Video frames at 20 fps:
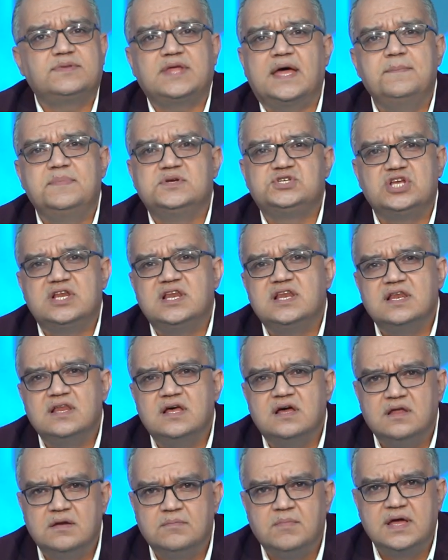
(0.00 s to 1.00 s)
هي ما بتحبش
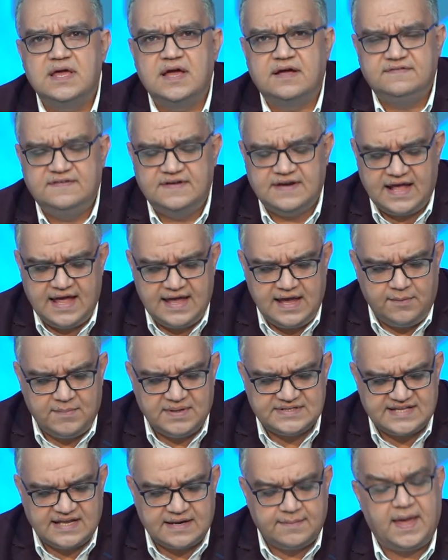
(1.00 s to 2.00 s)
الميه كتير ايه
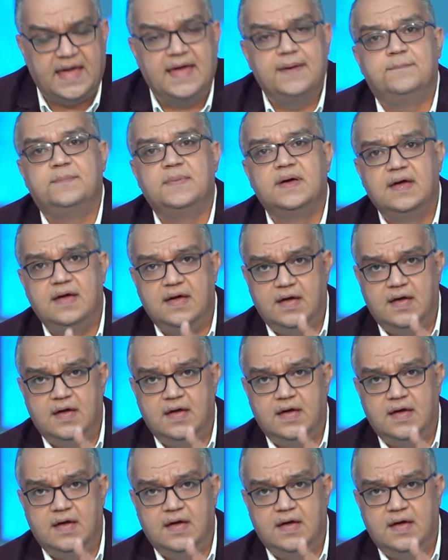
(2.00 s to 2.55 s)
بس انا بحب